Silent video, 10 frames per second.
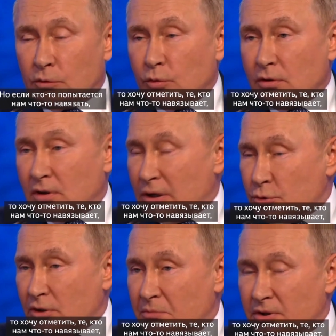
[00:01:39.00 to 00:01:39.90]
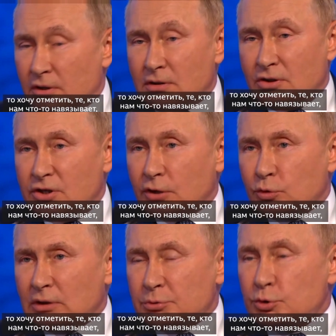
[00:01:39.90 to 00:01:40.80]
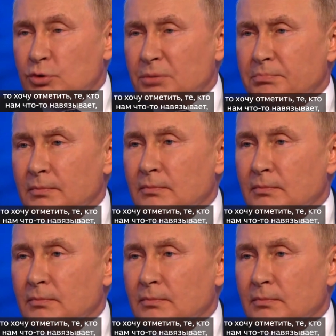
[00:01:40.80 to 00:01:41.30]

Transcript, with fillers: то хочу отметить, те, кто нам что-то